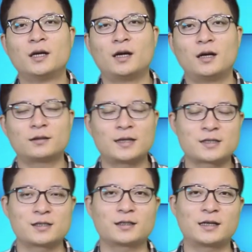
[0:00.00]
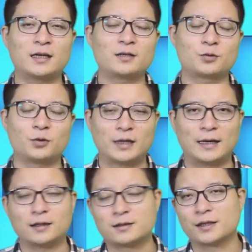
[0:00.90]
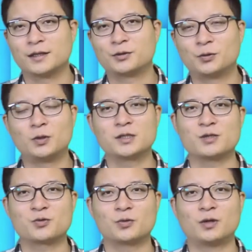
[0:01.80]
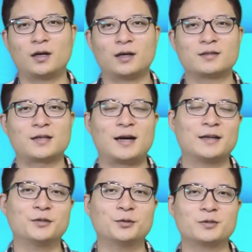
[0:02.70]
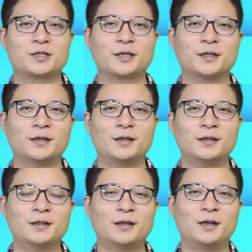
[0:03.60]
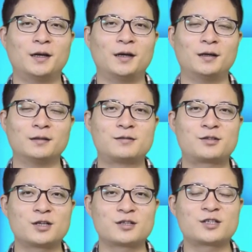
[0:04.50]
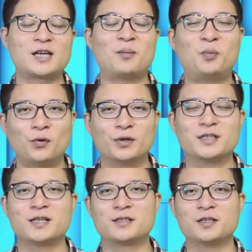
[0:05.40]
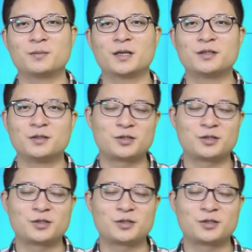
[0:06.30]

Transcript: 呃，但是刚才说回来了，这个通货紧缩啊，它有这个呃政治家魄力在这里面，